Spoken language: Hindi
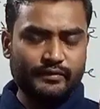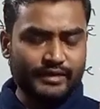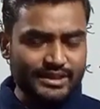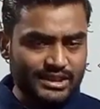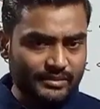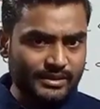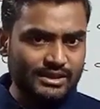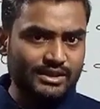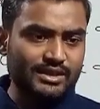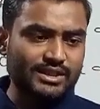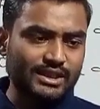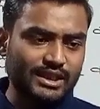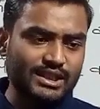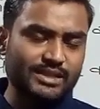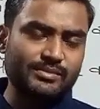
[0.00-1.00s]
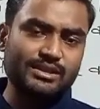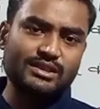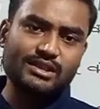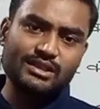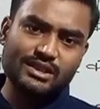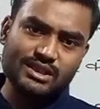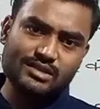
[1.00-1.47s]
फर्स्ट सेमेस्टर सेकेंड
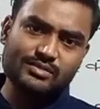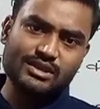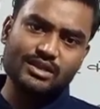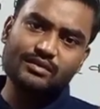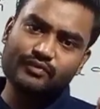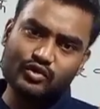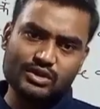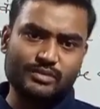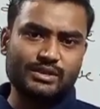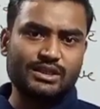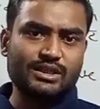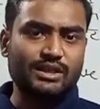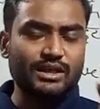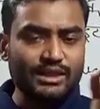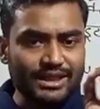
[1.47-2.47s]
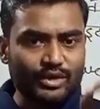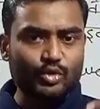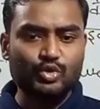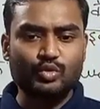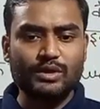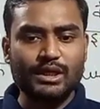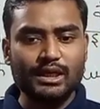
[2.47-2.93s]
सेमेस्टर थर्ड सेमेस्टर फोर्थ सेमेस्टर क्लियर हो
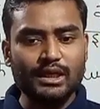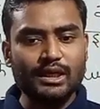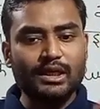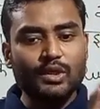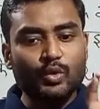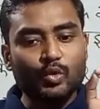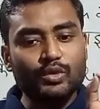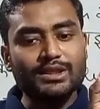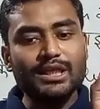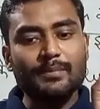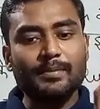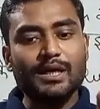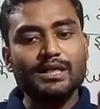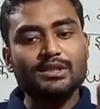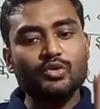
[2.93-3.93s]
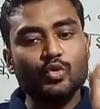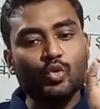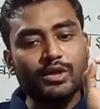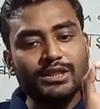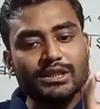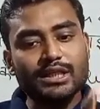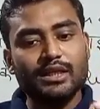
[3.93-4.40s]
चुका है उनके पास
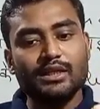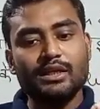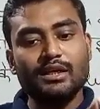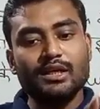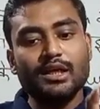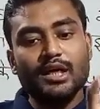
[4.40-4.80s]
ओरिजिनल